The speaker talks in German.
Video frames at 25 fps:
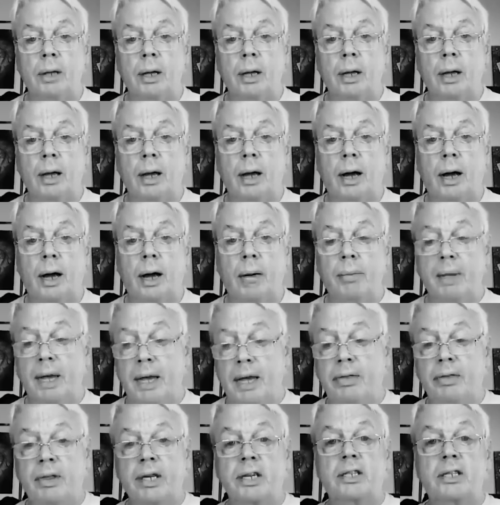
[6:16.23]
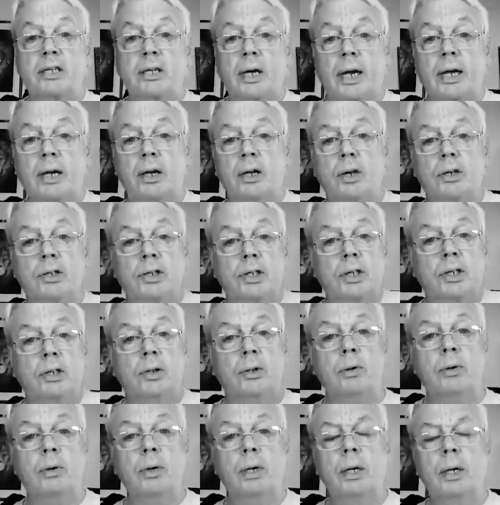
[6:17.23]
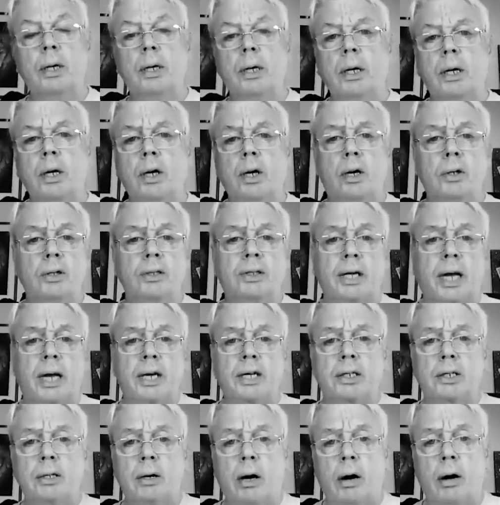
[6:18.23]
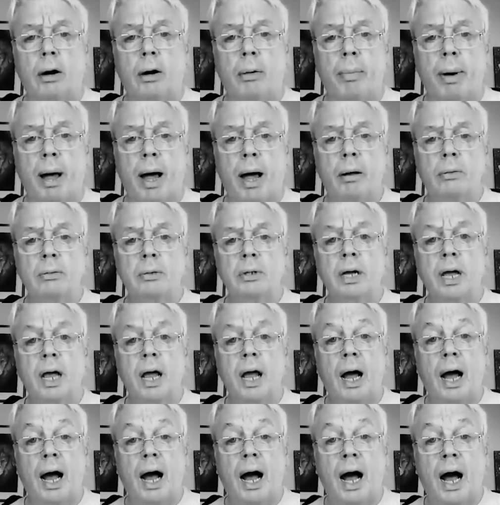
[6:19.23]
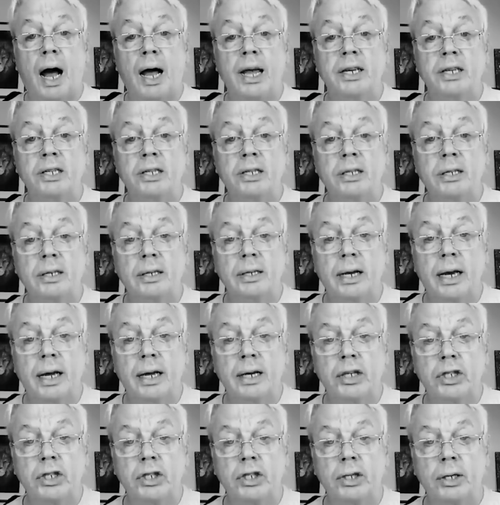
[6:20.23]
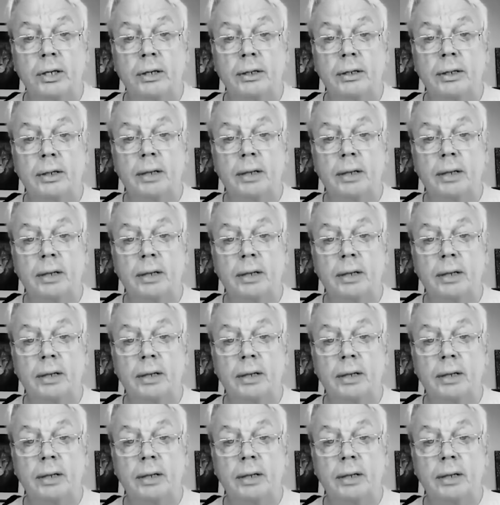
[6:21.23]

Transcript: Darum geht es bei der Abschottung im psychologischen Kontext. Isolation.